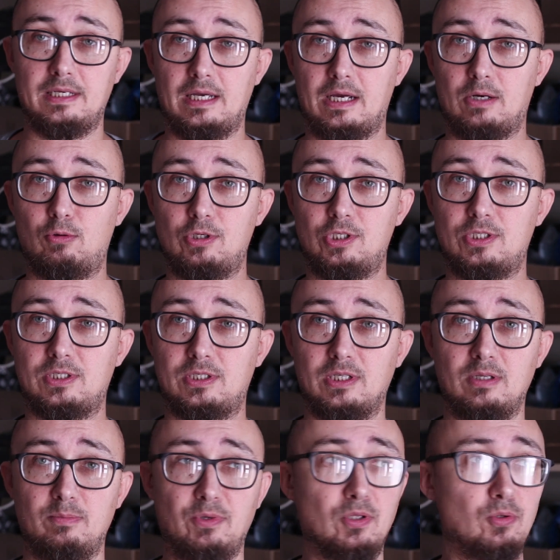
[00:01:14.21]
А
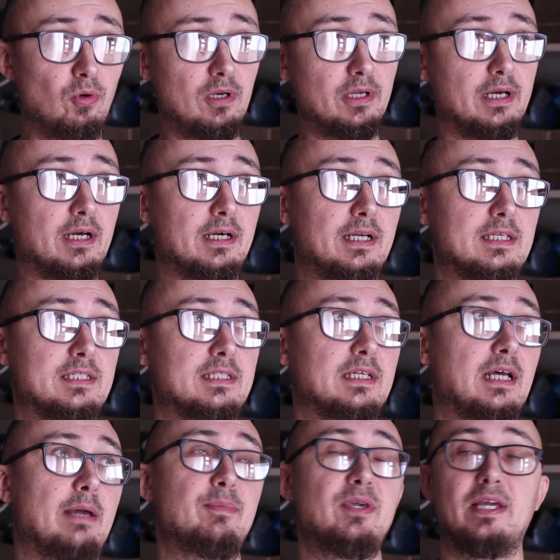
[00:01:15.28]
хочется-то на пинхоле как раз
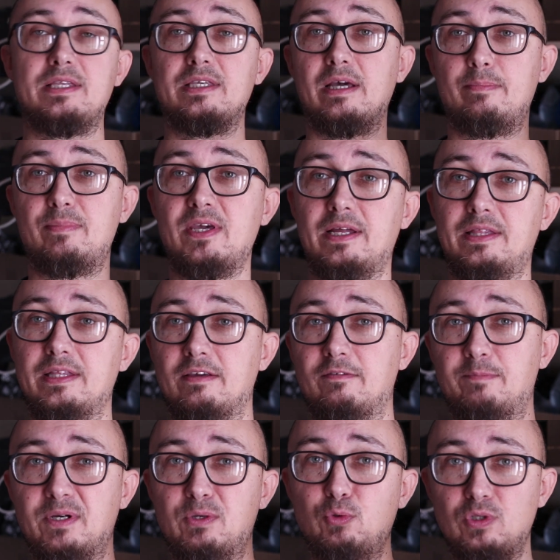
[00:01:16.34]
объять необъятное и
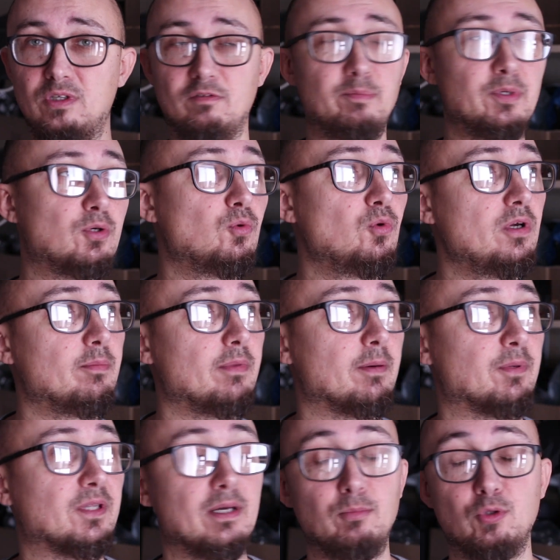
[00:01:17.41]
впихуть
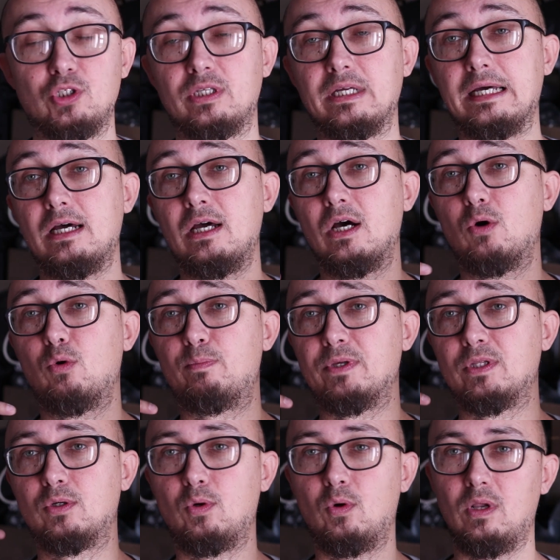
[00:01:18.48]
невпихуемое, потому что у
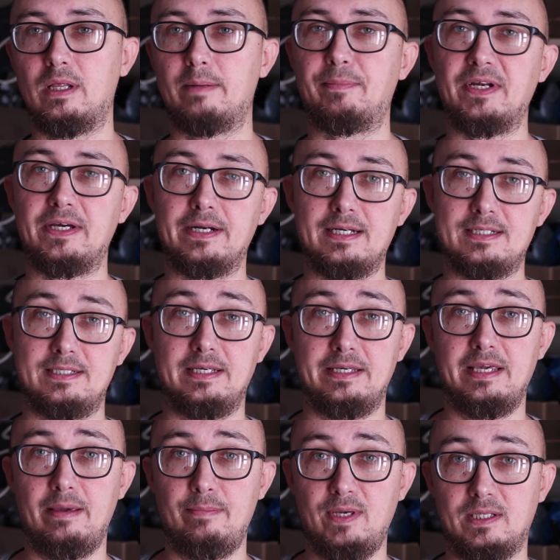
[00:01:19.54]
пинхола прекрасная
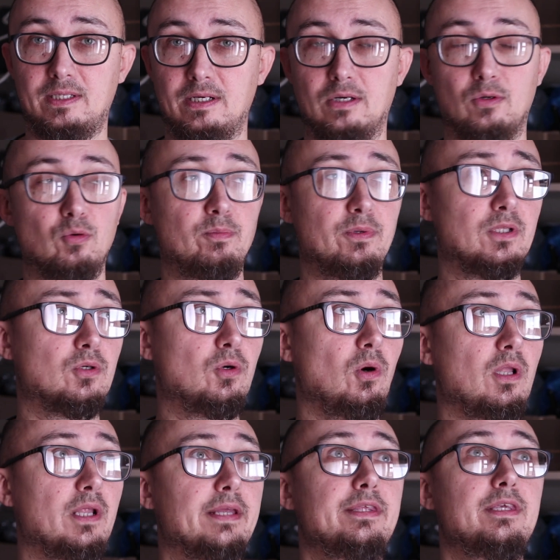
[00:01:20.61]
геометрия, у
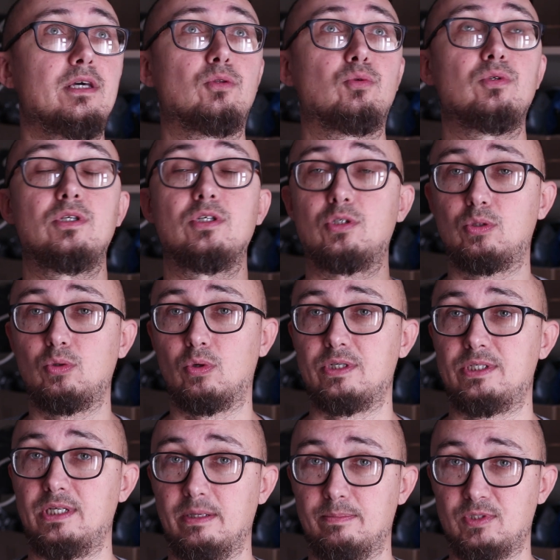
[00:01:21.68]
пинхола нету
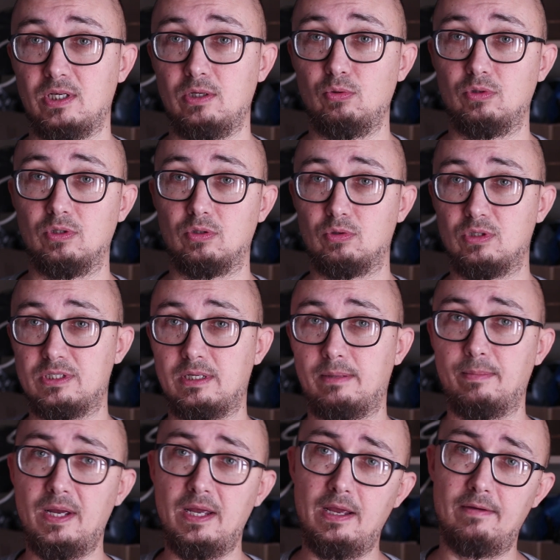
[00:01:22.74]
дисторсии абсолютно. То есть
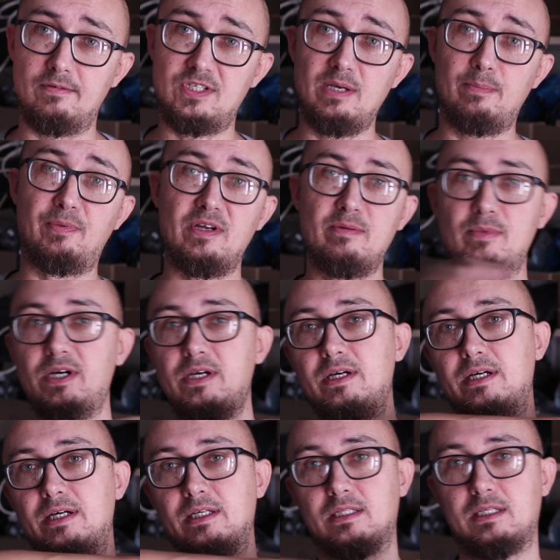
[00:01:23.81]
там все
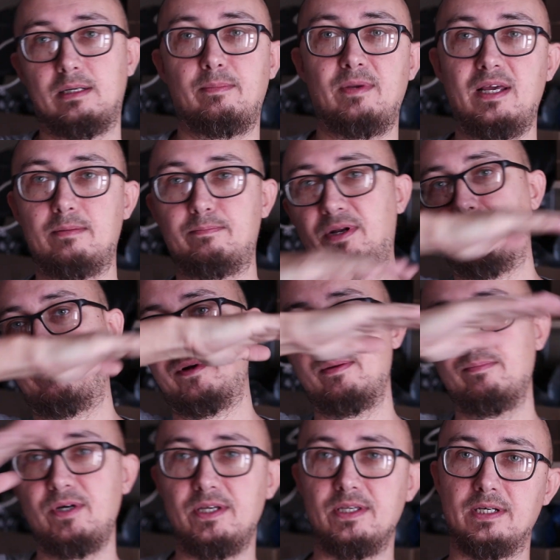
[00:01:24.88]
прямые, это, блядь, прям
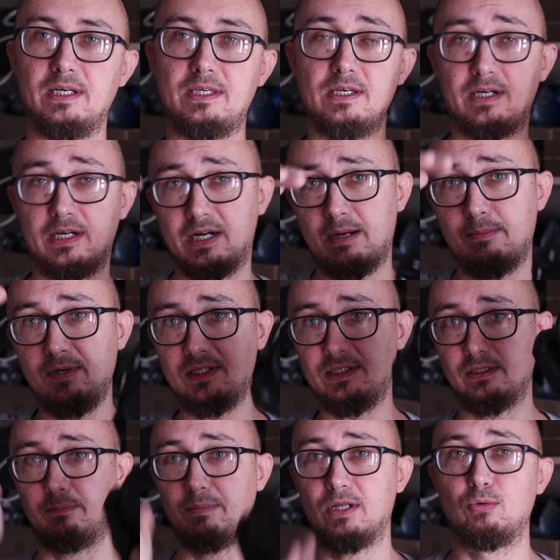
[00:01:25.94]
прямые, никаких
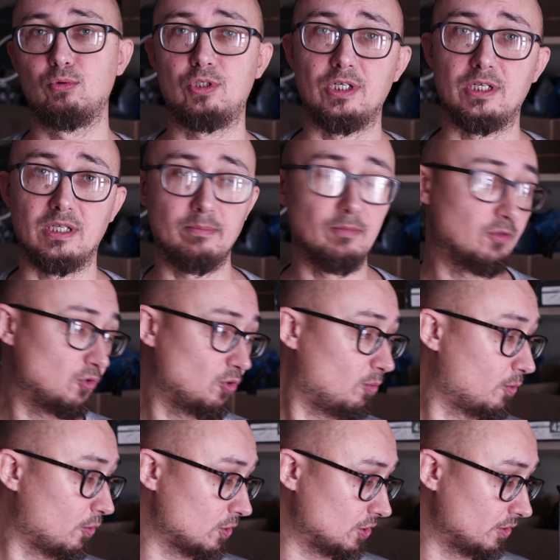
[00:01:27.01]
коромысел, подушек там и всего
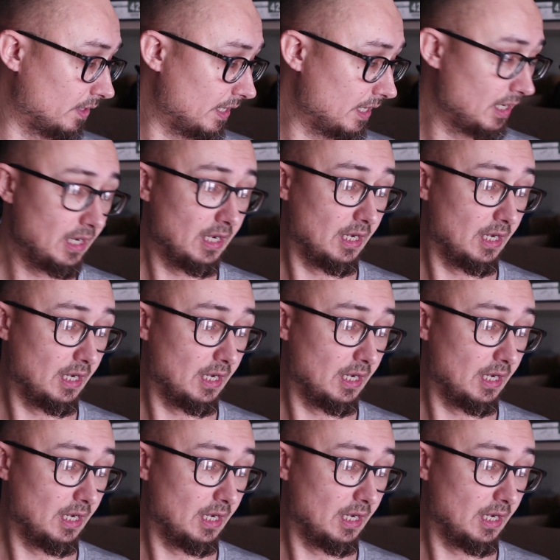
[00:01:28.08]
прочего.